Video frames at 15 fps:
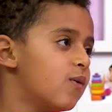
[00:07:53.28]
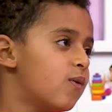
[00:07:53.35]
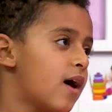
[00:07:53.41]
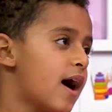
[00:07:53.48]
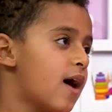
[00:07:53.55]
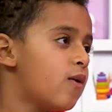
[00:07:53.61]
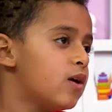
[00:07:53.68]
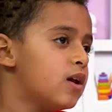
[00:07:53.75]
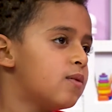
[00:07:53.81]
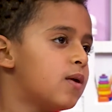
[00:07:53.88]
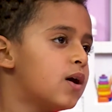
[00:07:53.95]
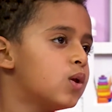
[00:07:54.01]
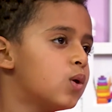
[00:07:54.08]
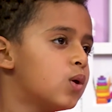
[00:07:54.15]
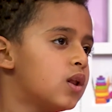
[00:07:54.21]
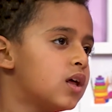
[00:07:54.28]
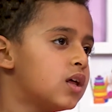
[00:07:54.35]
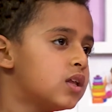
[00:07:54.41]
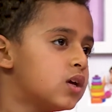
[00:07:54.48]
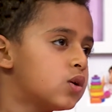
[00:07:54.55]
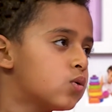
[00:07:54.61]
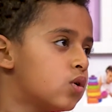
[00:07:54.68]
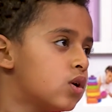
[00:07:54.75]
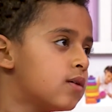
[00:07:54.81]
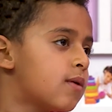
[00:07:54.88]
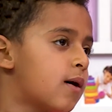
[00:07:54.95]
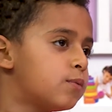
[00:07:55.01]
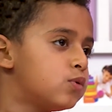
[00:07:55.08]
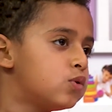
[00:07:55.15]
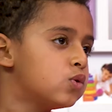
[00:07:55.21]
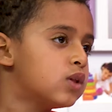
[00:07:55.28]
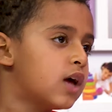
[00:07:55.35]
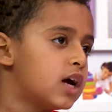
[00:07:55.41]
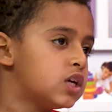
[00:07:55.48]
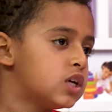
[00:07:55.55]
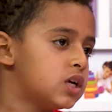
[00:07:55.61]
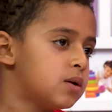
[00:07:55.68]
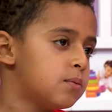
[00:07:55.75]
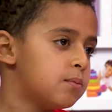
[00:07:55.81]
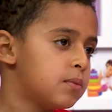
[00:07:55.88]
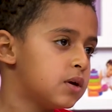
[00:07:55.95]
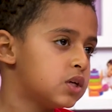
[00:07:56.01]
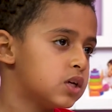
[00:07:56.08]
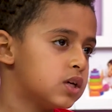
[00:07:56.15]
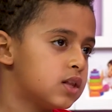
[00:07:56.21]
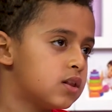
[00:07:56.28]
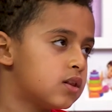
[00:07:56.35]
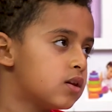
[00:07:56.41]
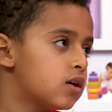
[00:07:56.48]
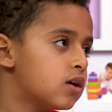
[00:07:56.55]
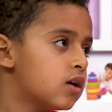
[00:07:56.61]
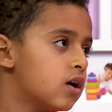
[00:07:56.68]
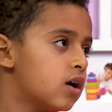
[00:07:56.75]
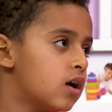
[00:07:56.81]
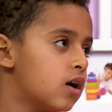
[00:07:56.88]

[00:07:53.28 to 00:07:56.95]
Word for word: وحاولي برضه ان انت تكوني مبسوطه عشان ينبسط اه